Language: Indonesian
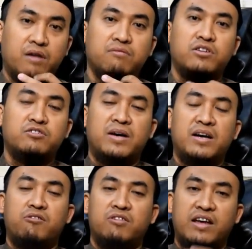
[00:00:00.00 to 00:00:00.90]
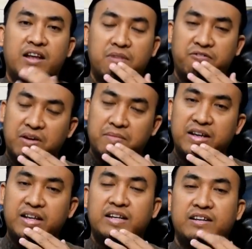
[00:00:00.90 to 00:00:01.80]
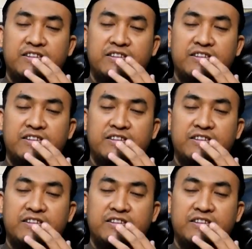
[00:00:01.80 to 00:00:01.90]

Allah Subhanahu wa taala berfirman,